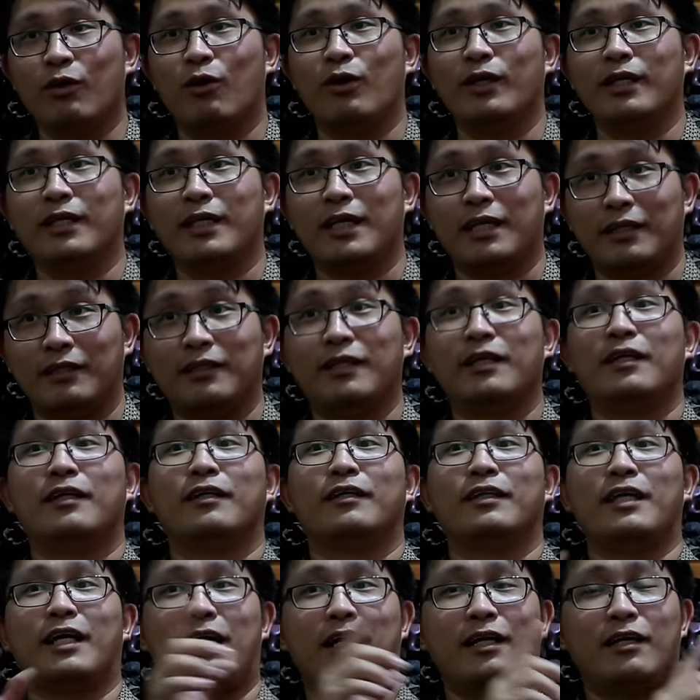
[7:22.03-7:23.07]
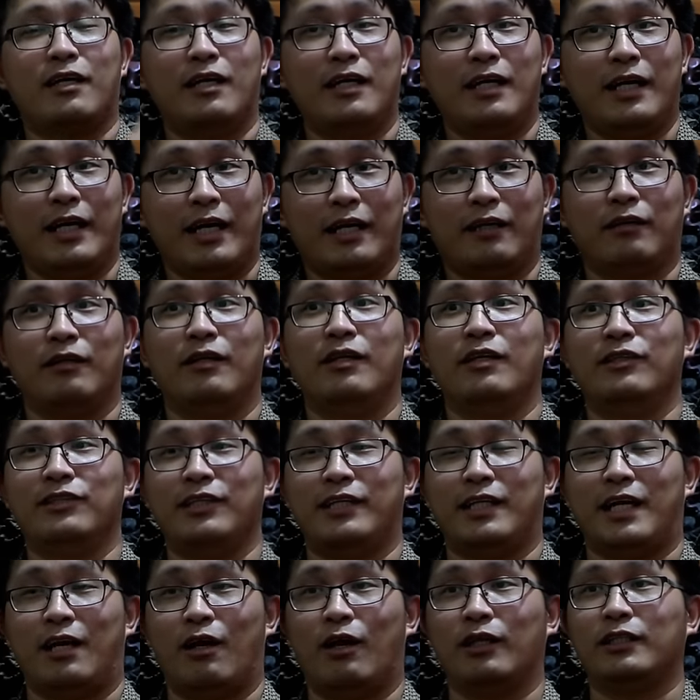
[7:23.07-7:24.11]
คนดังนั้นก็เลยลอศ
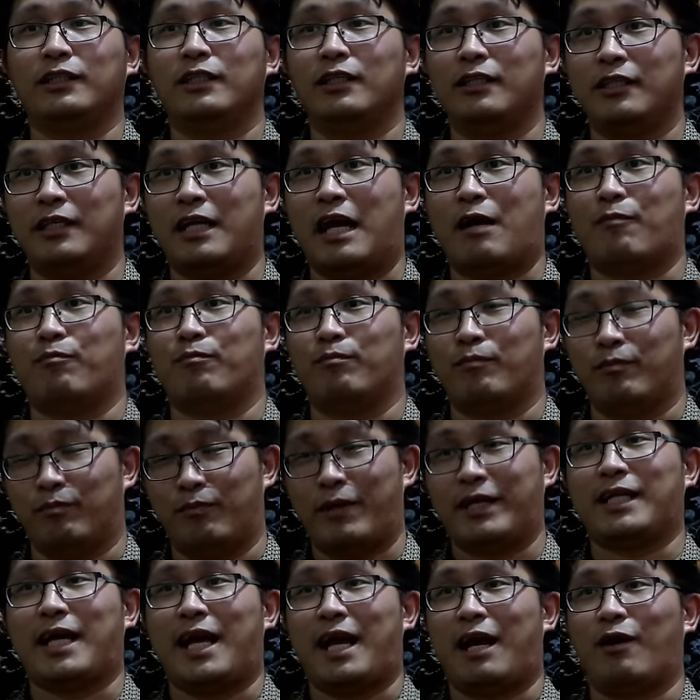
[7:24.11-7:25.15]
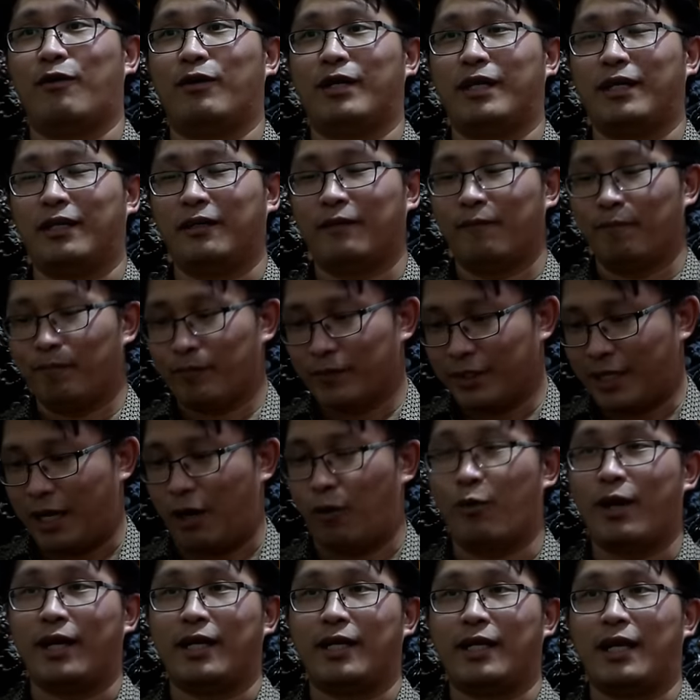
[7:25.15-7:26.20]
รีนารอดจึงนำไม้เท้านะเถา
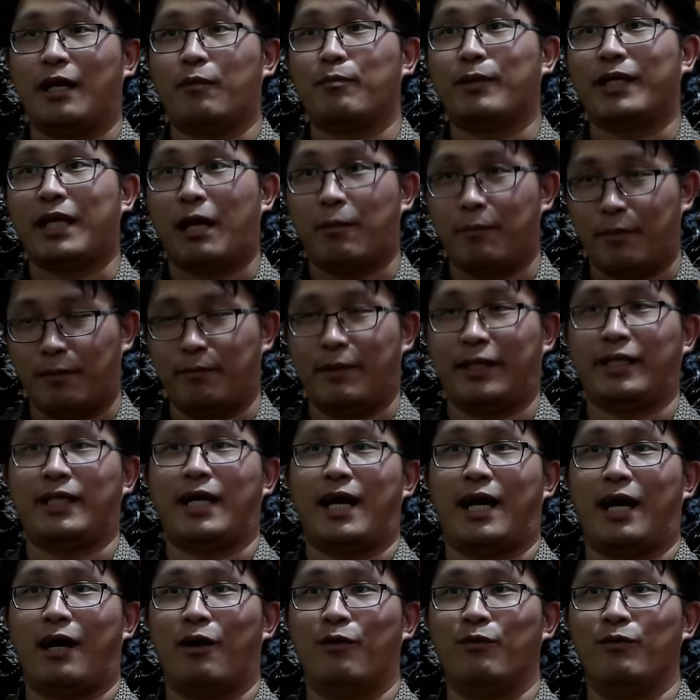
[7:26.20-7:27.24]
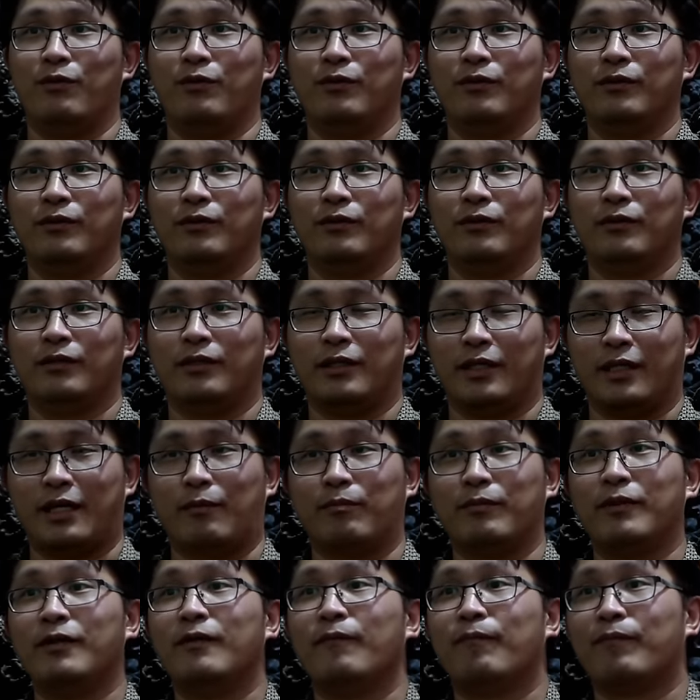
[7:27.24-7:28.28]
วัลย์นั้นมาทำเป็นไม้เท้านะครับ